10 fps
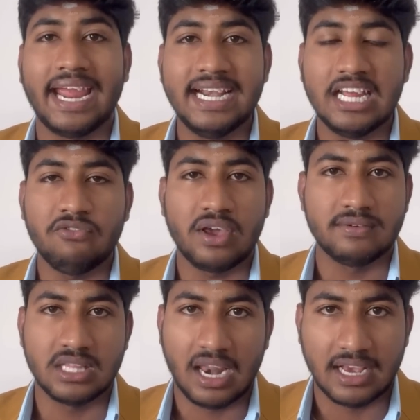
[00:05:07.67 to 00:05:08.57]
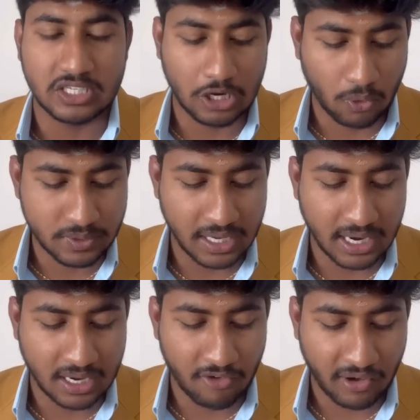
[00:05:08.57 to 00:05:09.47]
எயிட்டி ஃபைவ் வந்து லாஸ்ட் இயர் க்ளோசிங்
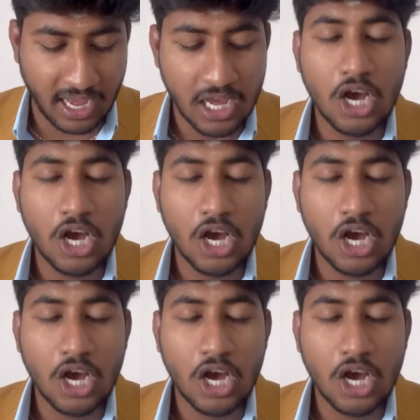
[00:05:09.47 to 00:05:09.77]
கட் ஆஃப்ங்க